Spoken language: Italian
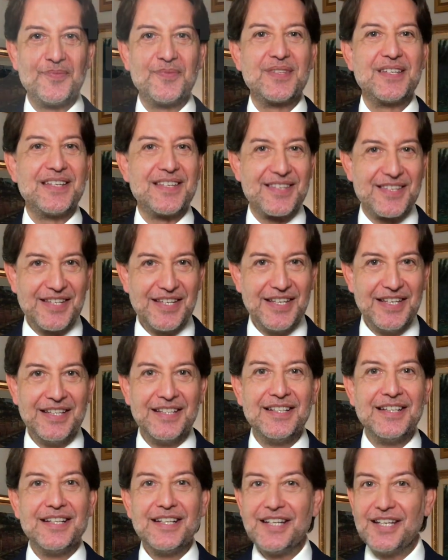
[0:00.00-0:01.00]
Sì,
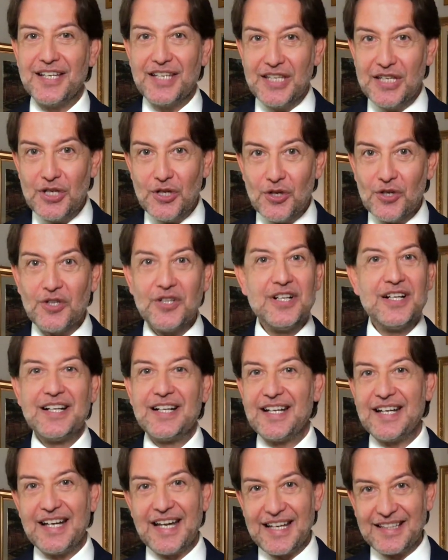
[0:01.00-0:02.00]
io
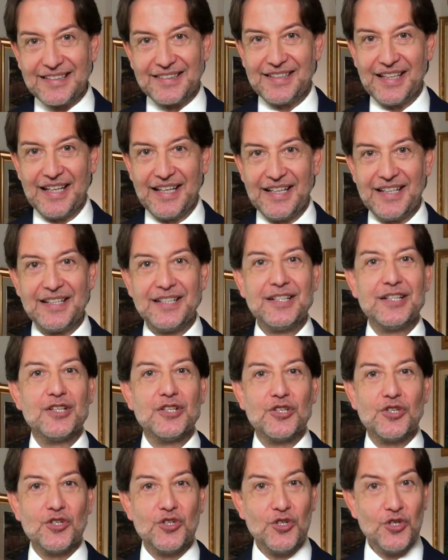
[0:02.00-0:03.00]
e te,
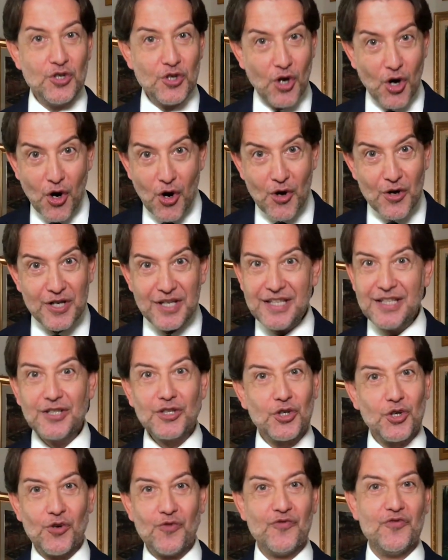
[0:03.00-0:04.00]
noi
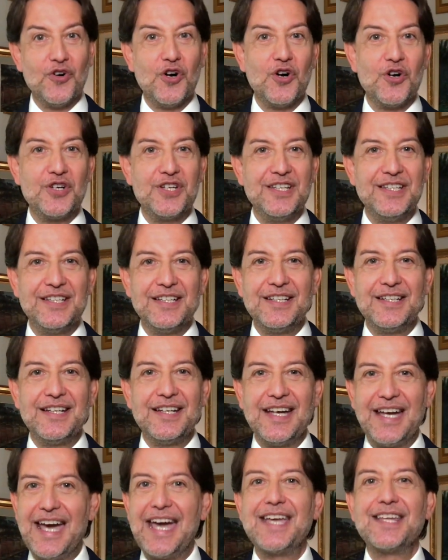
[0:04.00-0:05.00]
con voi,
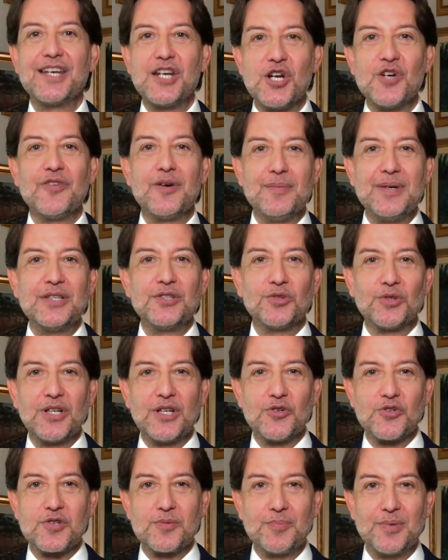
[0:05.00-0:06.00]
e il rinnovamento
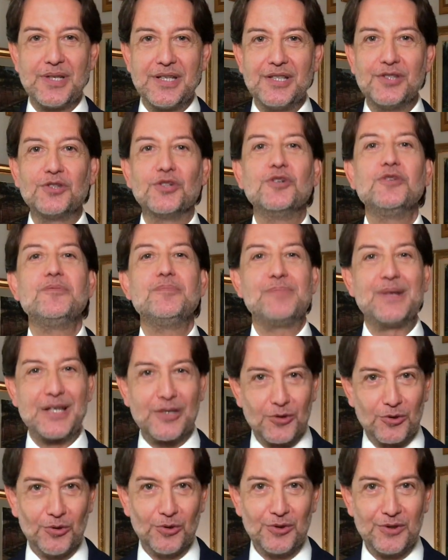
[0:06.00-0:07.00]
nello Spirito per
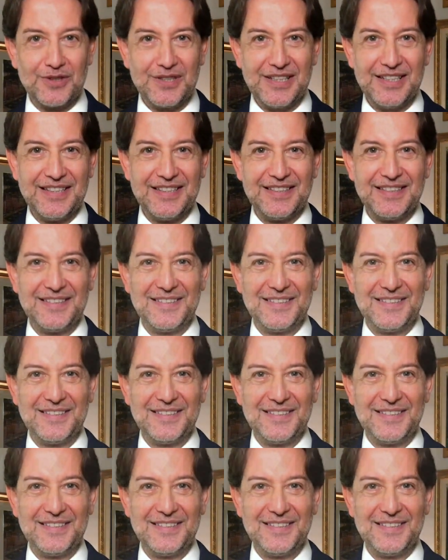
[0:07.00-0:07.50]
tutti.